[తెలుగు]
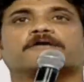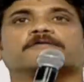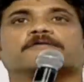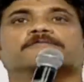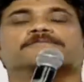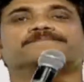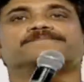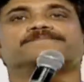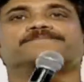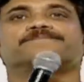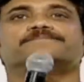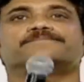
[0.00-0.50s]
గారు
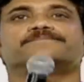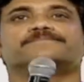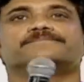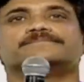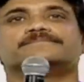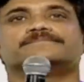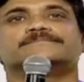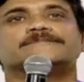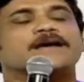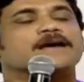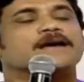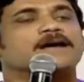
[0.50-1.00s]

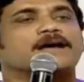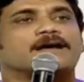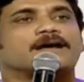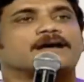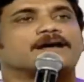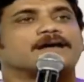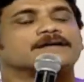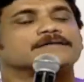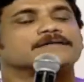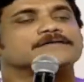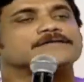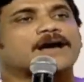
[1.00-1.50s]

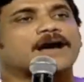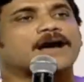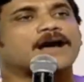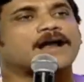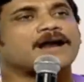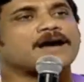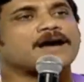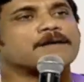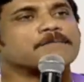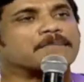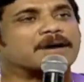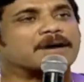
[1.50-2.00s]

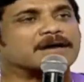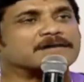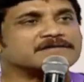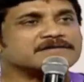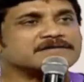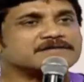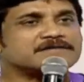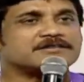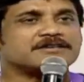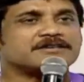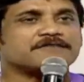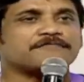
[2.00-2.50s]
చాలా
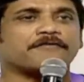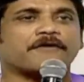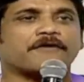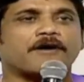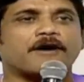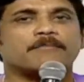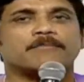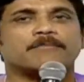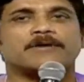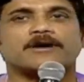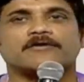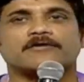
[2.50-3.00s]
మంచి
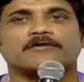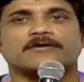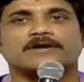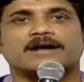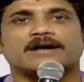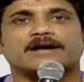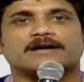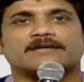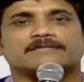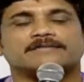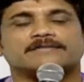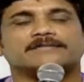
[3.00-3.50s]
ఫామ్లో
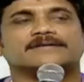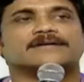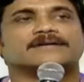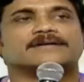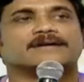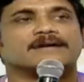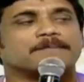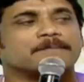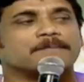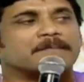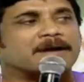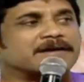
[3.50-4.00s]
ఉన్నారు
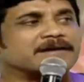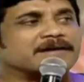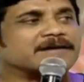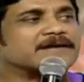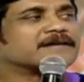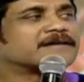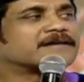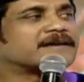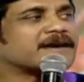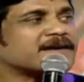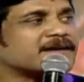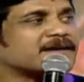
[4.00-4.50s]
మరి
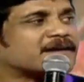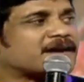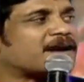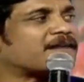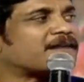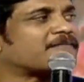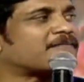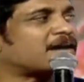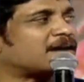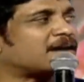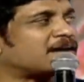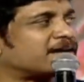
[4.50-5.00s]
ఇంకేం
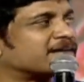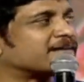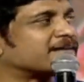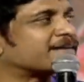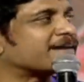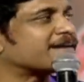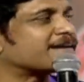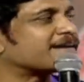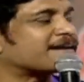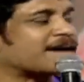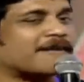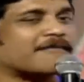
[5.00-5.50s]
కావాలి
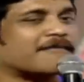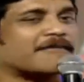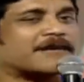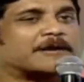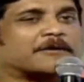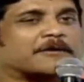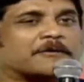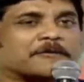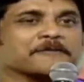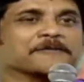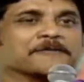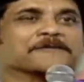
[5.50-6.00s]
ఇంకేం
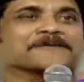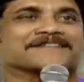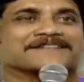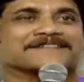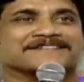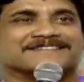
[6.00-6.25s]
కావాలో